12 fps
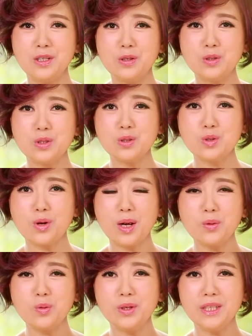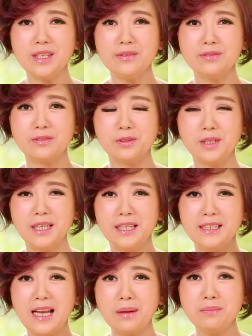有时候穿过衣服，
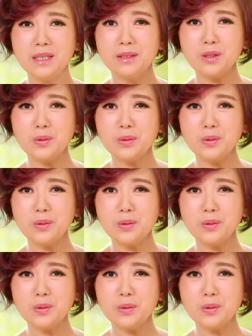难免